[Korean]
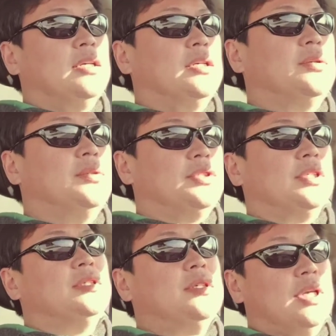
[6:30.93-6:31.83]
그리고 이제
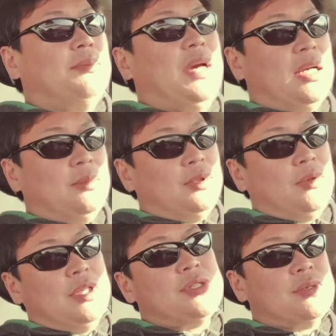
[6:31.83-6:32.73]
그렇게
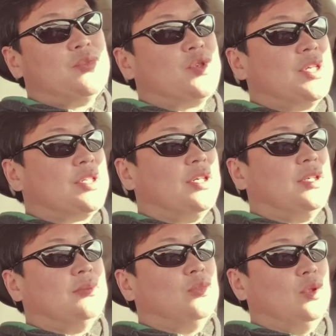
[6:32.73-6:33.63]
바라보는 관점
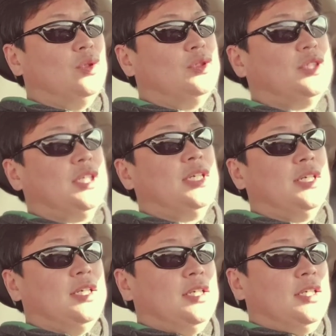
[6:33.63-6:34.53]
중에서 물론 이제